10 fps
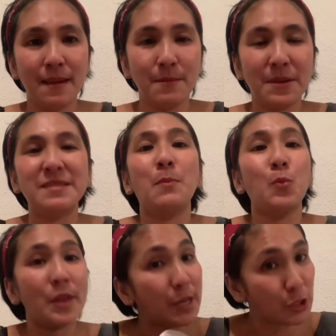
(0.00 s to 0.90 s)
Basta
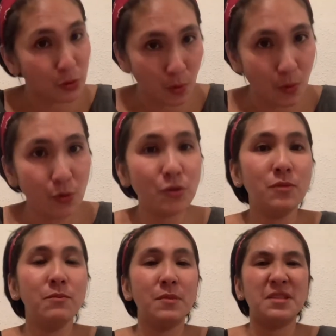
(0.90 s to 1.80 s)
pwedeng isuot,
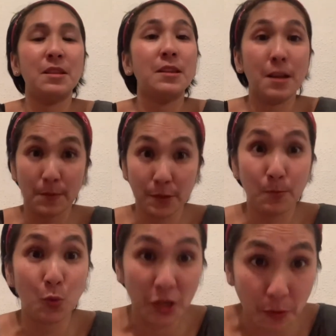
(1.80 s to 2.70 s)
basta hindi naman
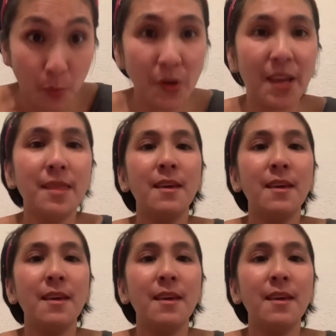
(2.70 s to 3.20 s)
punit-punit,